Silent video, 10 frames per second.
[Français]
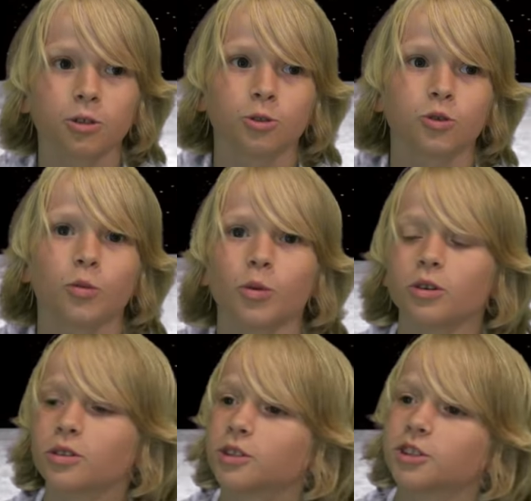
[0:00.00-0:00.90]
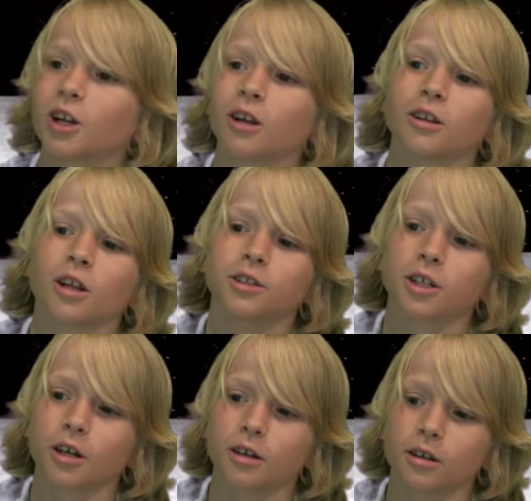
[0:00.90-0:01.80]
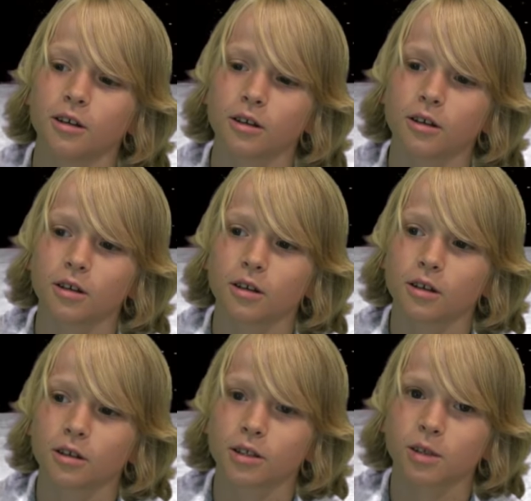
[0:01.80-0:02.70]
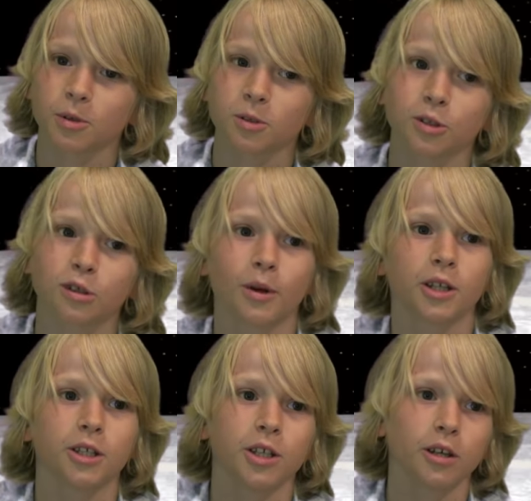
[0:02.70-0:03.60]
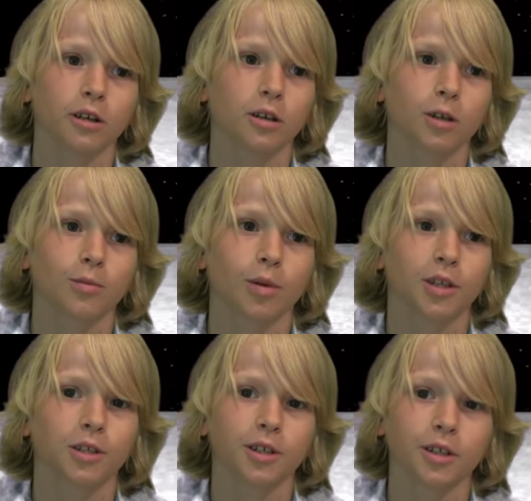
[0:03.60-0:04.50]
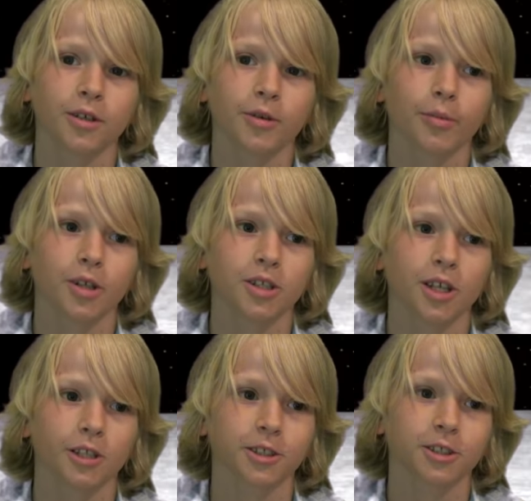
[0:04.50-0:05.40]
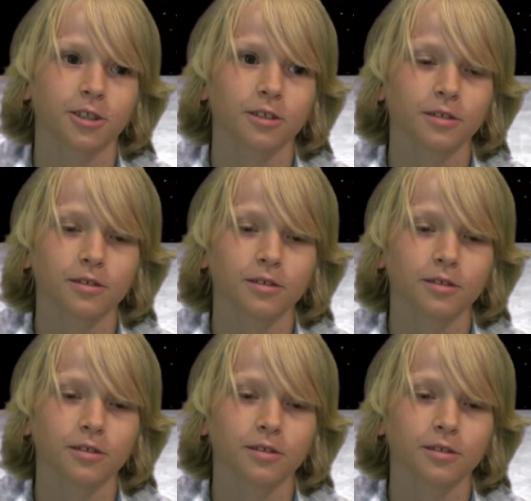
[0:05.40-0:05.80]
Justement, si je n'ai rien à dire, c'est parce que j'ai pas d'idée. Pas d'idée, pas de sketch.